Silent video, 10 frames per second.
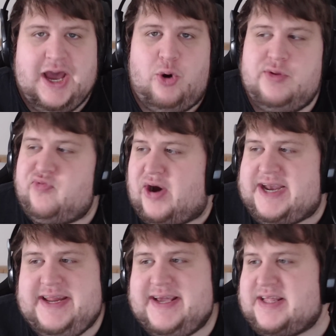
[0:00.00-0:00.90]
Und vor
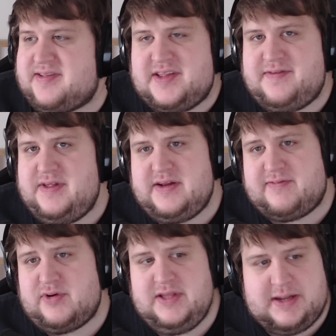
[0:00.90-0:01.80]
allen Dingen ganz, ganz viele
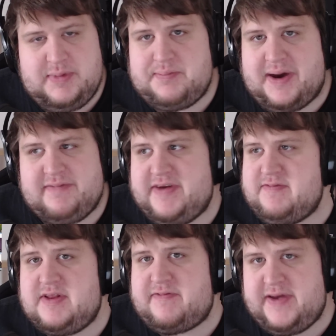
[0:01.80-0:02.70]
davon, die da mitmachen, werden
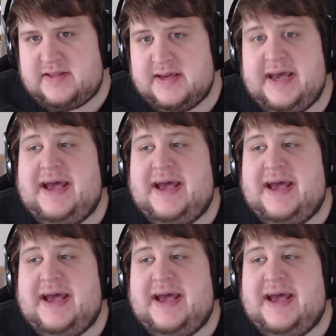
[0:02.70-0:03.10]
wieder fett.